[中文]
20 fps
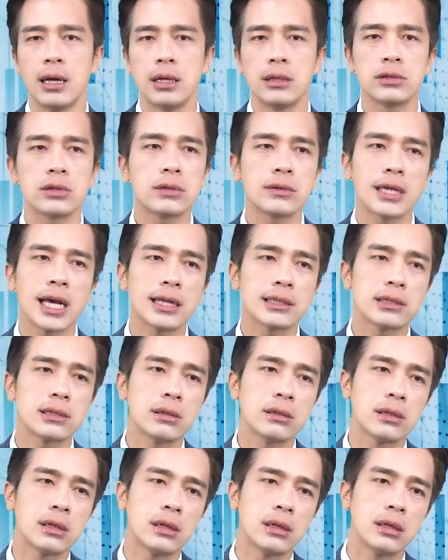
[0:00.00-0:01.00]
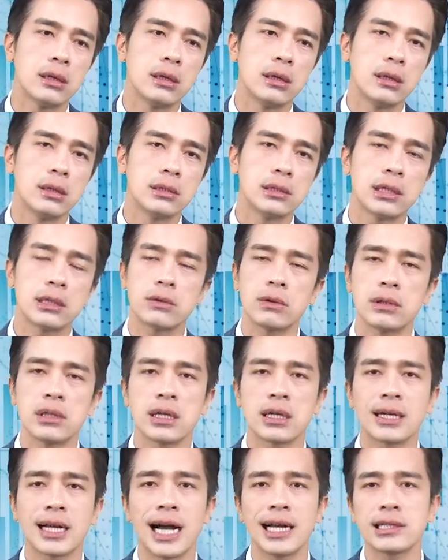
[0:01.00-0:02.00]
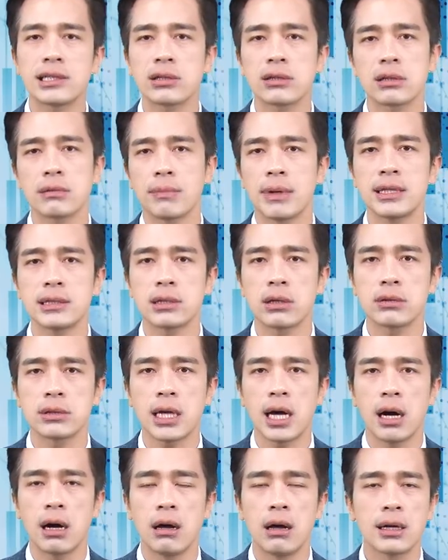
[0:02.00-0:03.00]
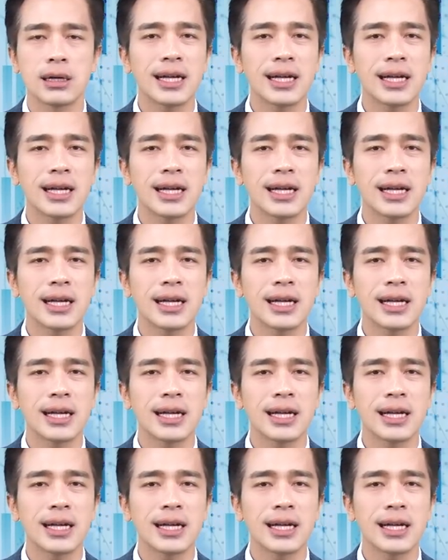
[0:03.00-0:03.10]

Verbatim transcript: 重压之后呢，结果你该守的没守到，